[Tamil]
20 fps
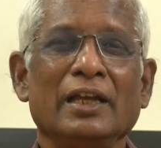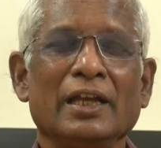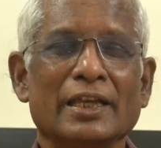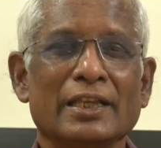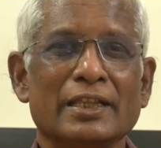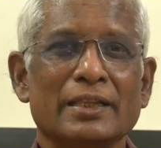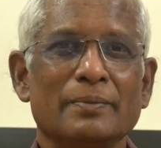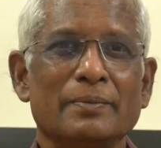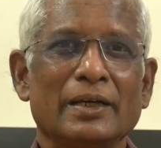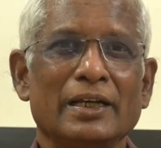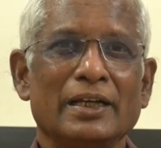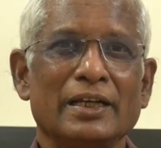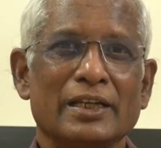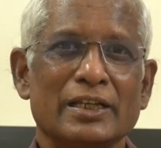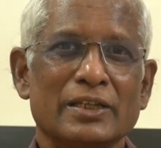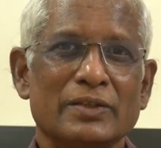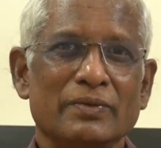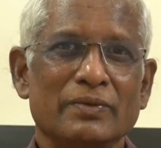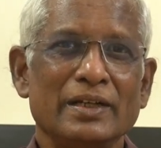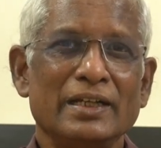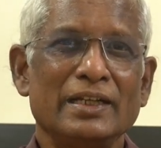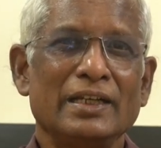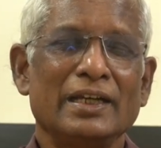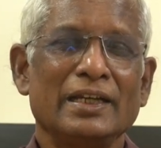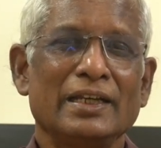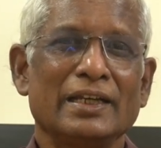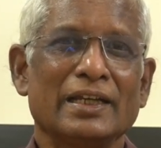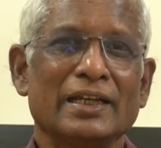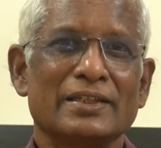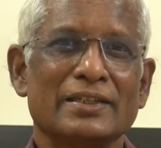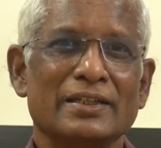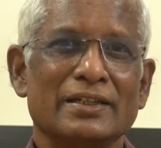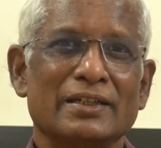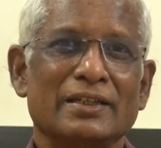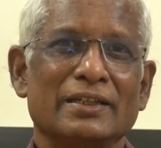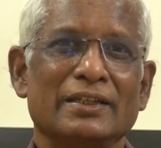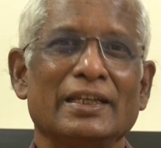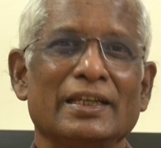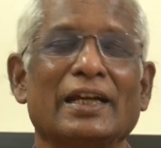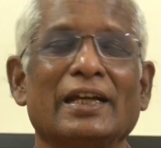இந்த மாதிரி ஸ்வீட்டனிங்
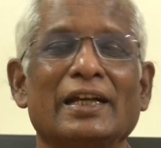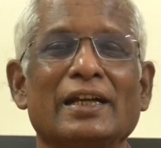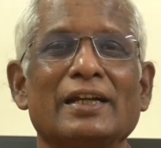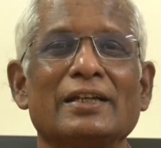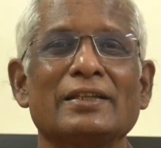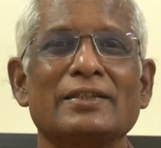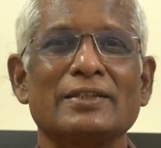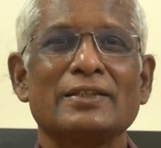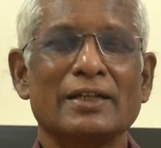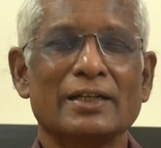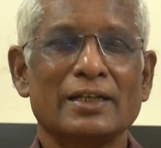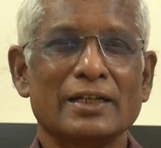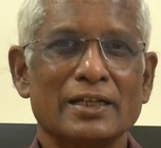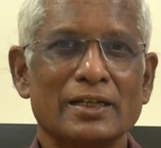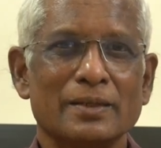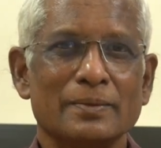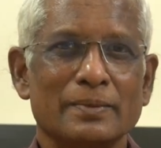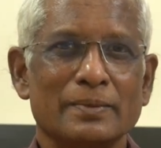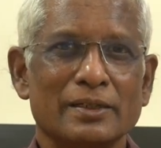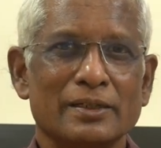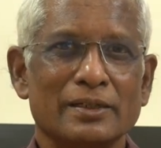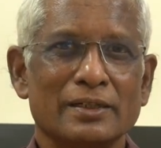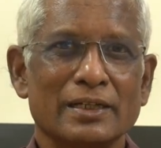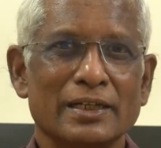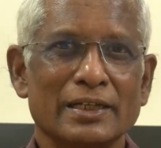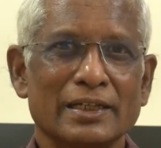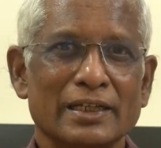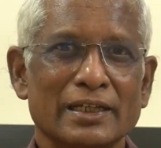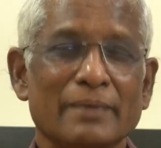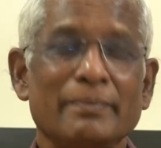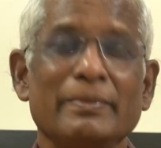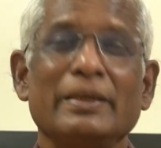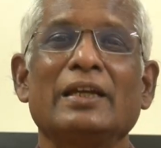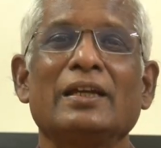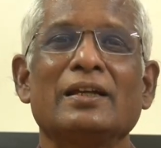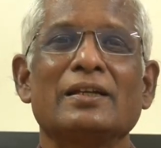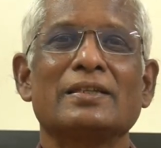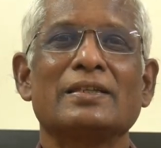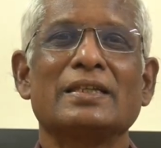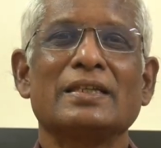ஏஜென்ட்டு எக்கச்சக்கமான
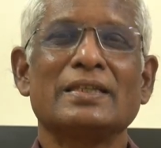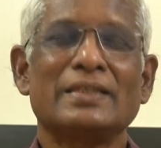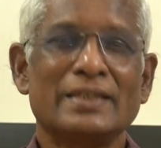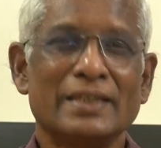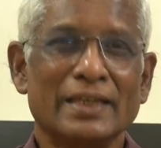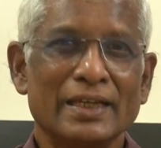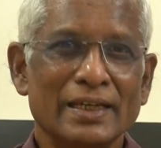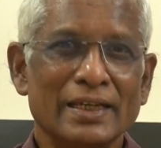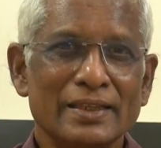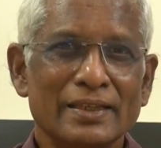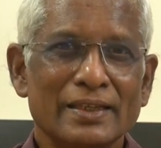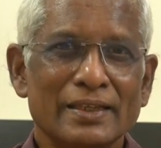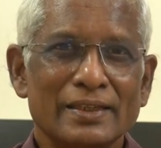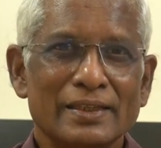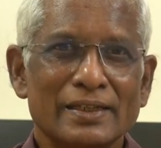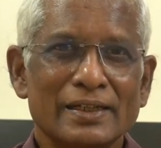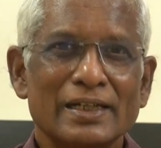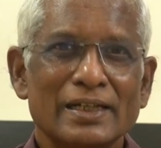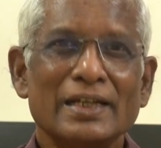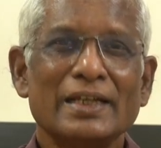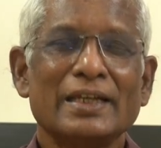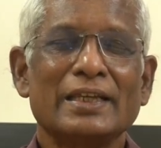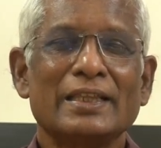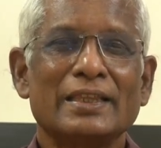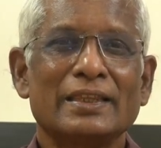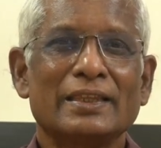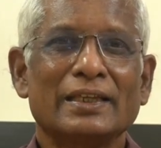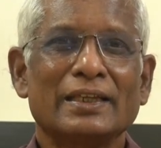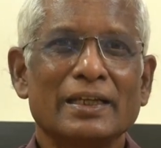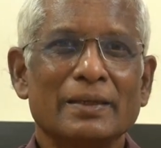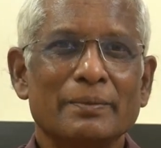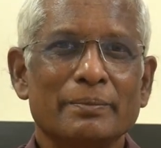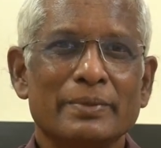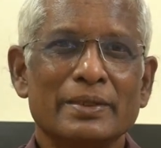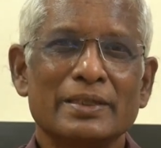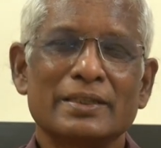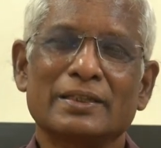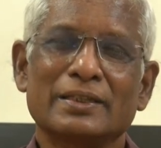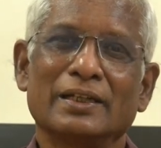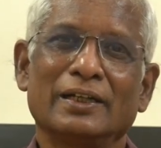கெமிக்கல்ஸை சேர்ந்து தான் இத்தனை
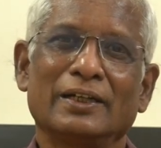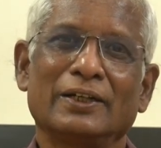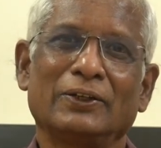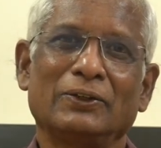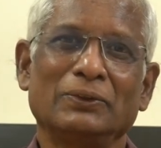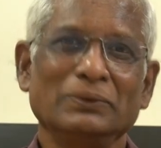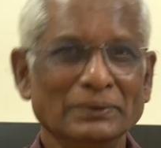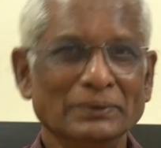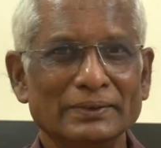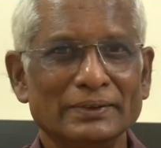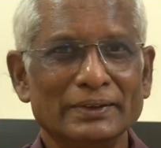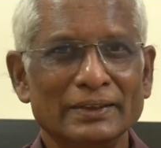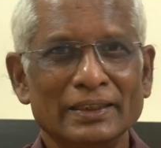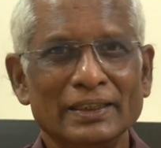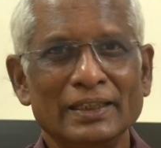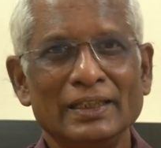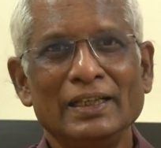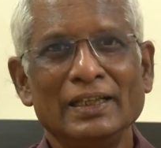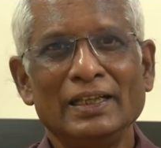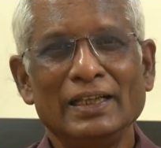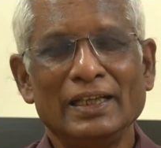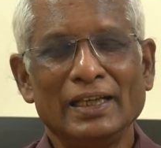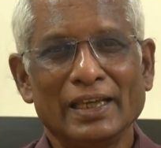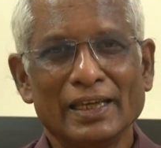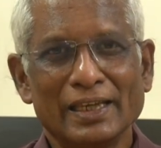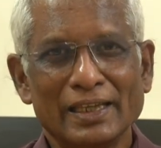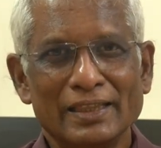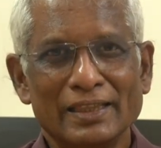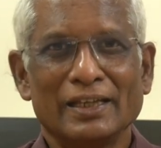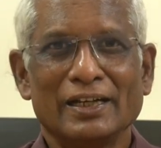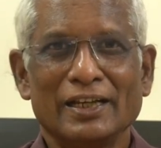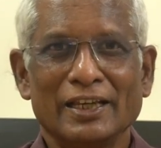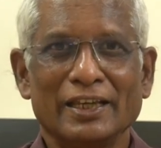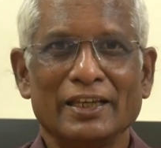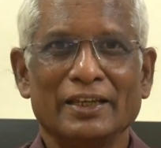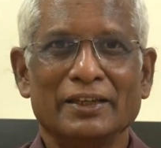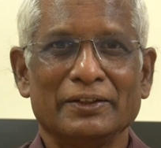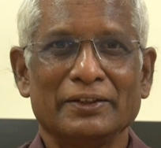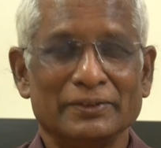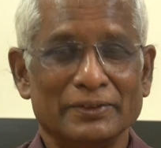பிஸ்கட்டும் இத்தனை
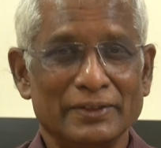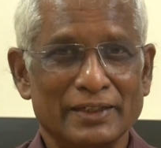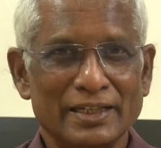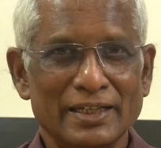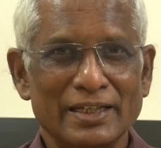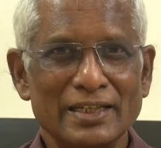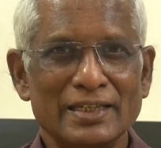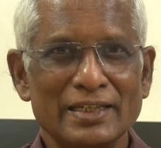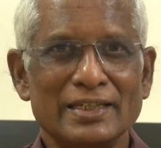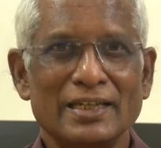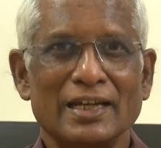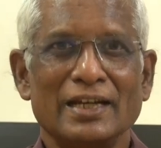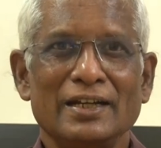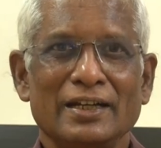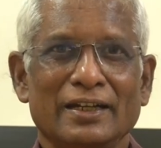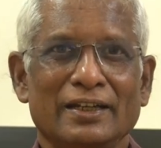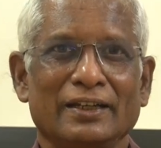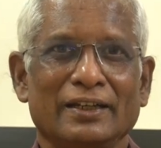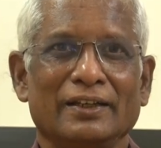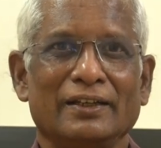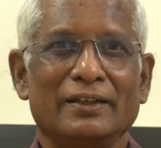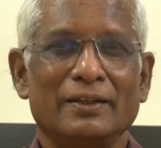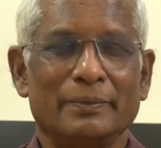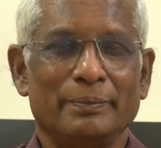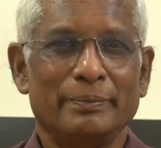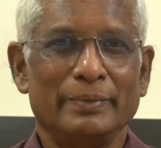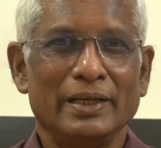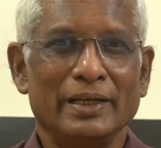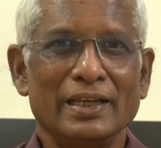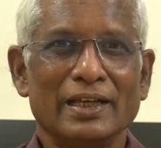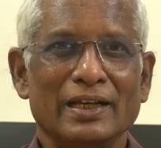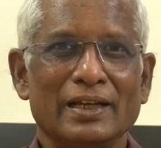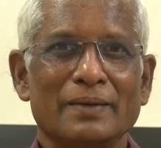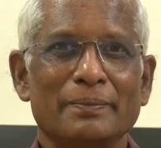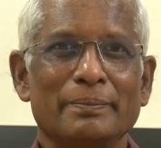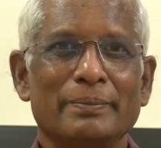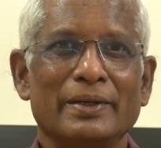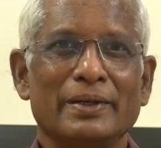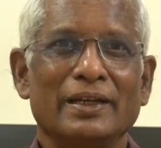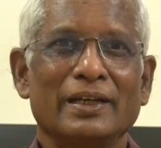இன்ஸ்டண்ட்டு பெரிய
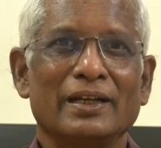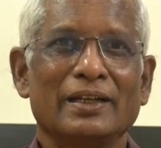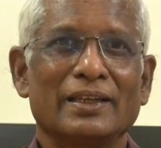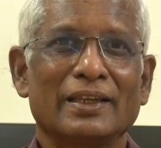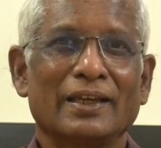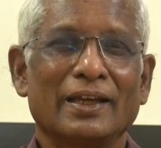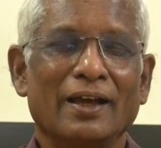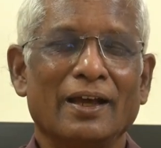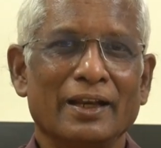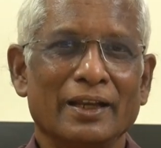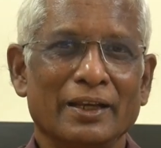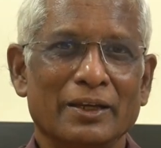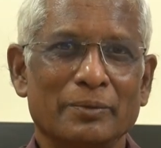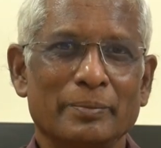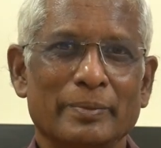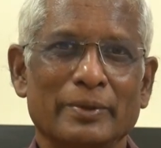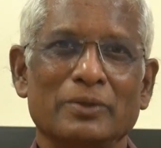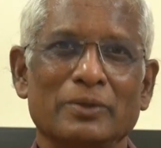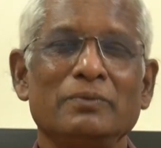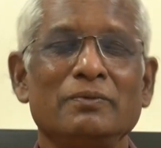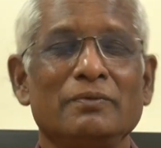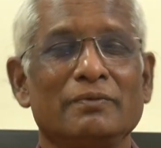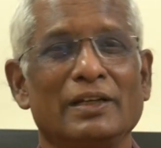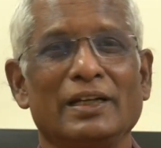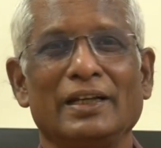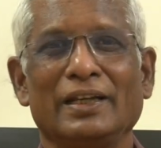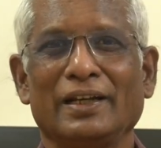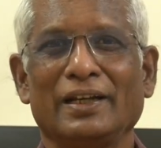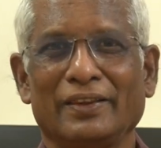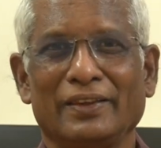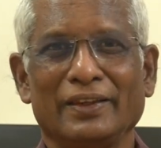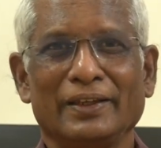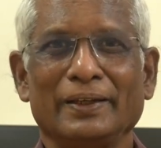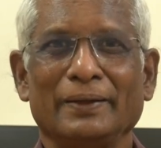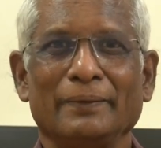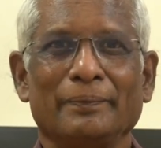கம்பெனிகள் தயாரிப்பதும் வருகிறது